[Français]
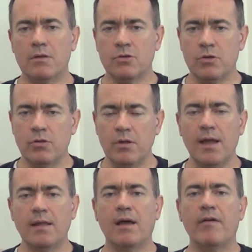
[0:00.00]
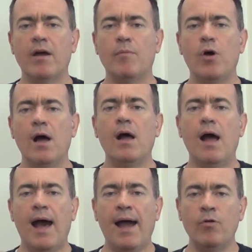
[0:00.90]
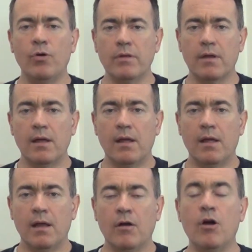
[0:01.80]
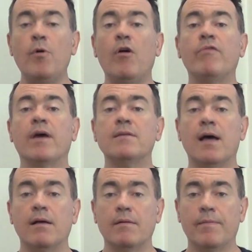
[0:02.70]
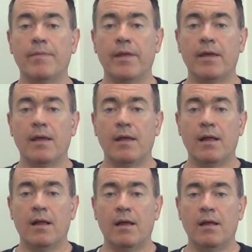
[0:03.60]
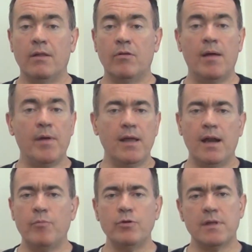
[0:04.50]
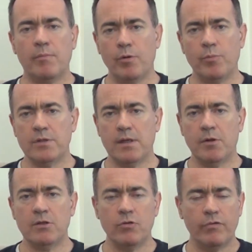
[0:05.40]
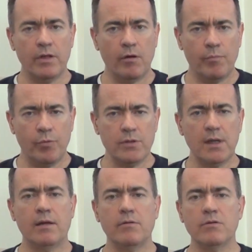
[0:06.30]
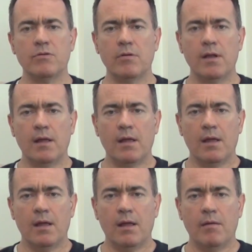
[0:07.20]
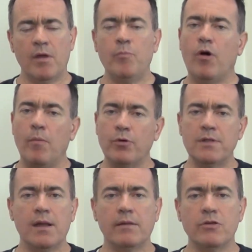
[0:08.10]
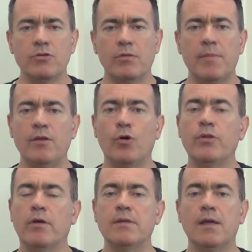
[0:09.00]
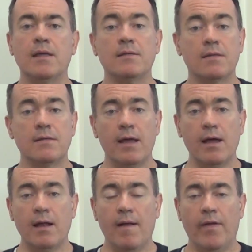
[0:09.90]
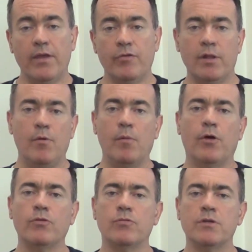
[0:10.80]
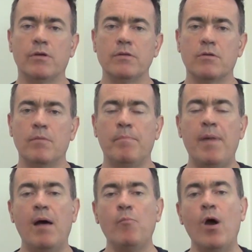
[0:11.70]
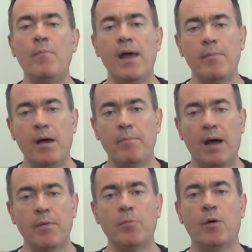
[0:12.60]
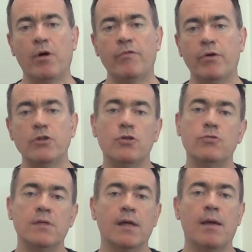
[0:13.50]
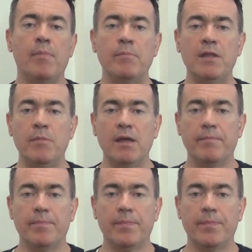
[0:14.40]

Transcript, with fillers: se donner à travers moi, à l'autre. Comment faire ça De la manière la plus simple possible. Il suffit d'en poser l'intention. Mais pour en poser l'intention de manière authentique et sincère, il faut d'abord prendre conscience que par moi-même, par mes propres forces, je suis incapable d'aimer.